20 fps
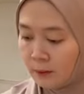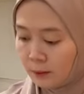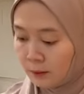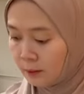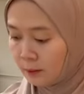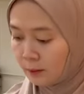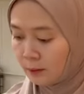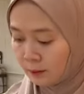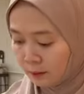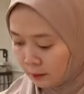
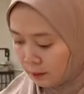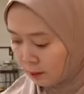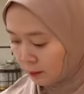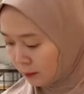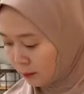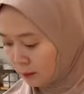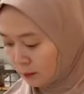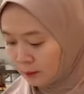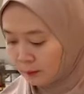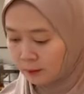
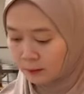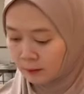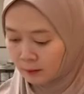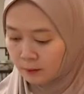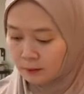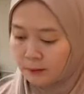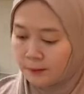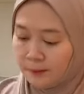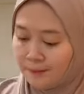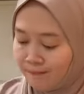minimal
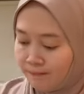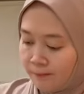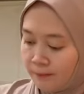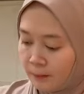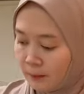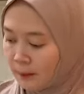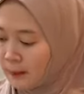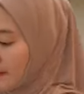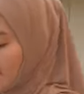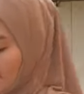paymentnya
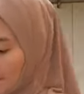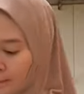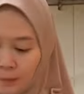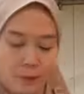sih ada